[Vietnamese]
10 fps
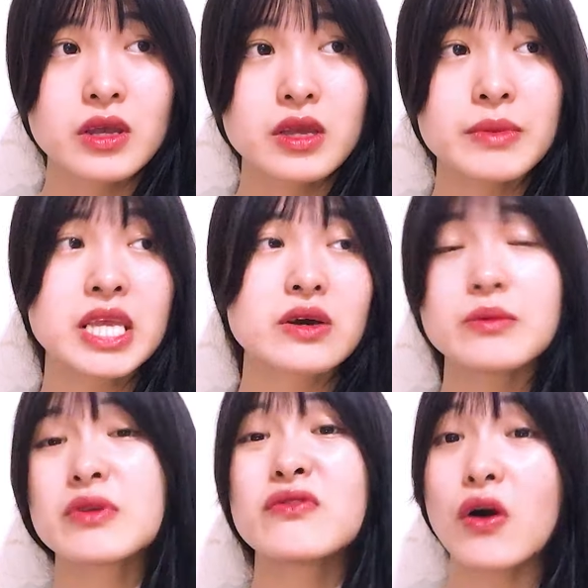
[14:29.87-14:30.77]
Nhưng mà nhiều khi
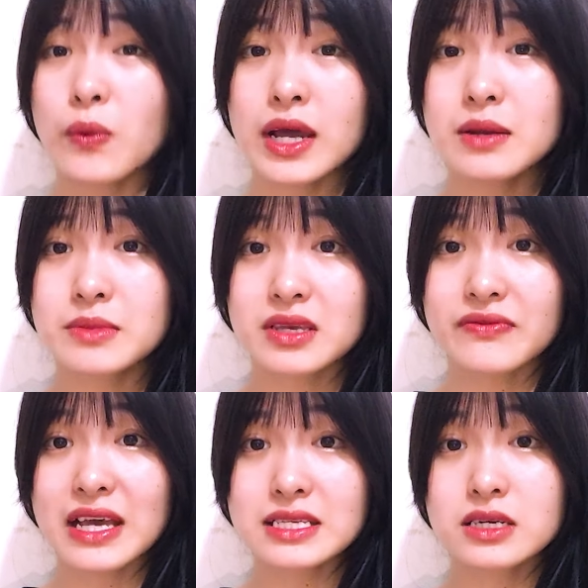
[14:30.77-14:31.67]
mình vội quá thì mình chỉ
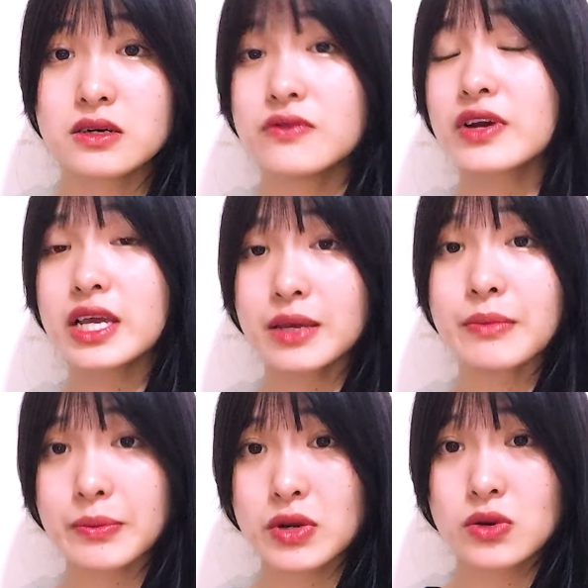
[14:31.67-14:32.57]
pha sữa với cái yến
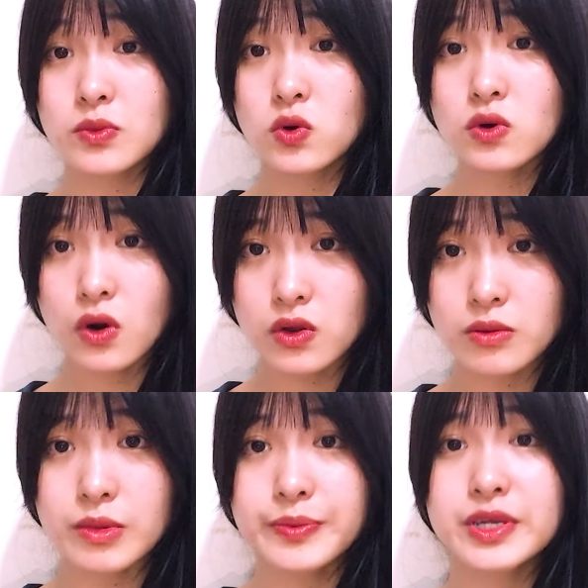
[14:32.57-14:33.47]
mạch mình, mình uống thôi,
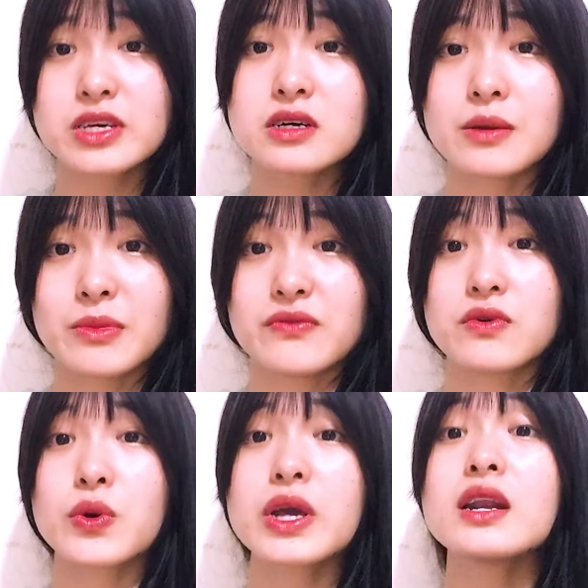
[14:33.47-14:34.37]
nhưng mà buổi trưa thì mình
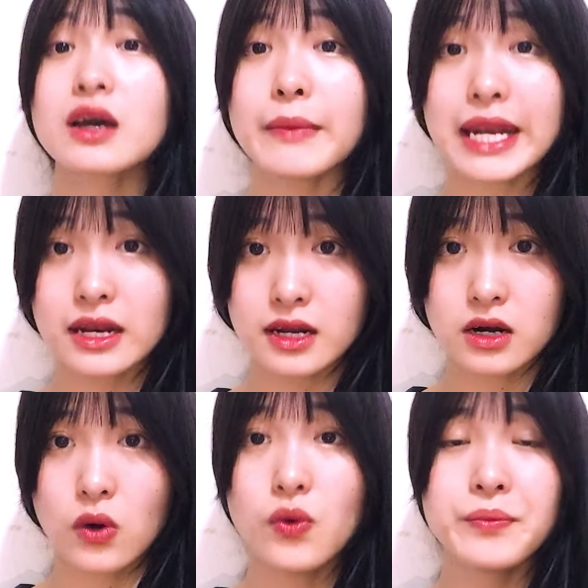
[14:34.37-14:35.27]
khuyến khích là các bạn nên ăn
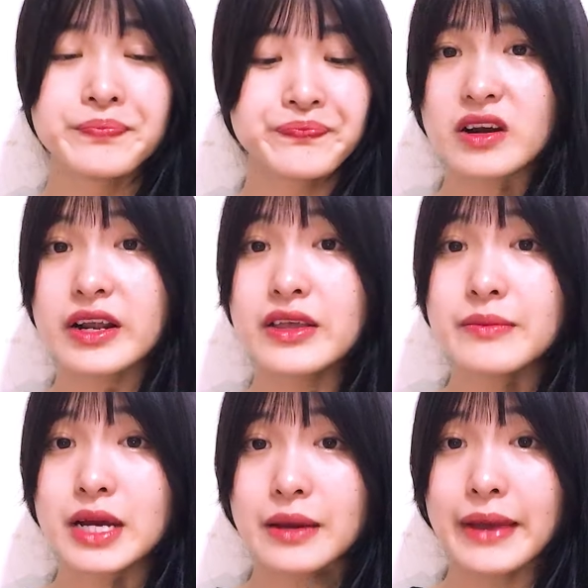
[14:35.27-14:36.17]
đủ. Nếu như
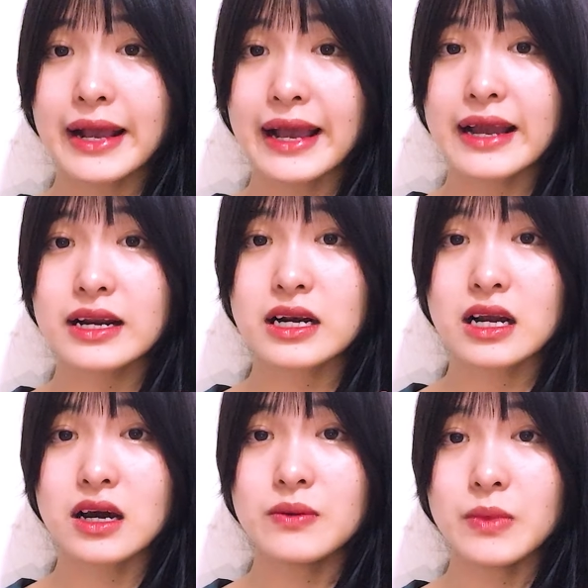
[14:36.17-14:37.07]
mà các bạn ăn
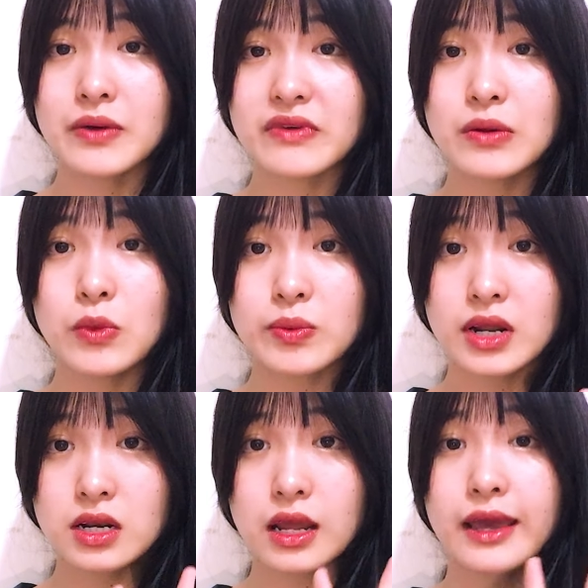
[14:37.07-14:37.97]
nó mà với mục đích
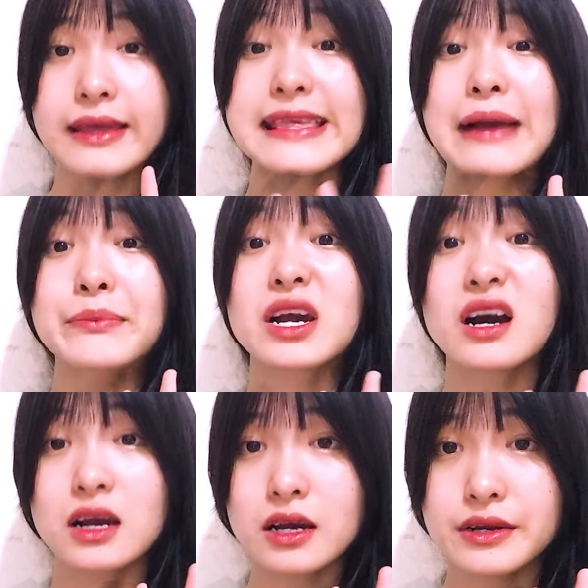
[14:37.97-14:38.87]
để giảm
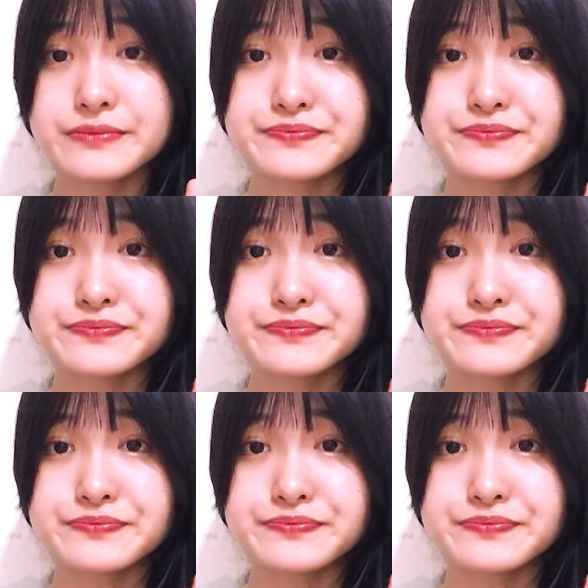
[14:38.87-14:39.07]
cân á,